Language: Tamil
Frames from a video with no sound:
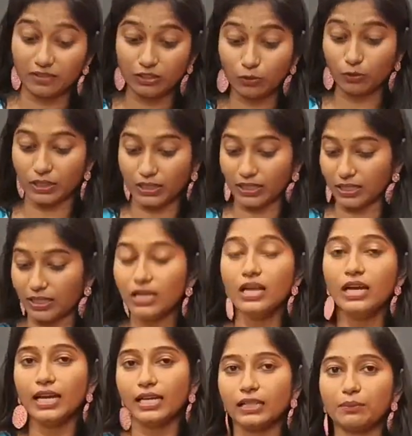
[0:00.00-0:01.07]
வந்து உங்களுக்கு இருக்குது
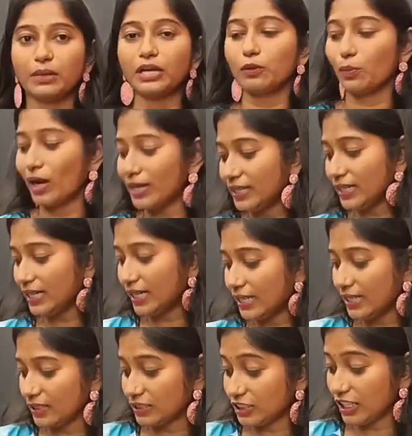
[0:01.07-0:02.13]
இந்த மாதிரி குவாலிட்டி
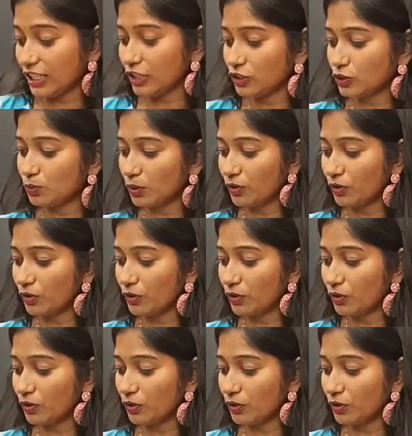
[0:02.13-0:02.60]
லெக் ஜெகின்ஸும்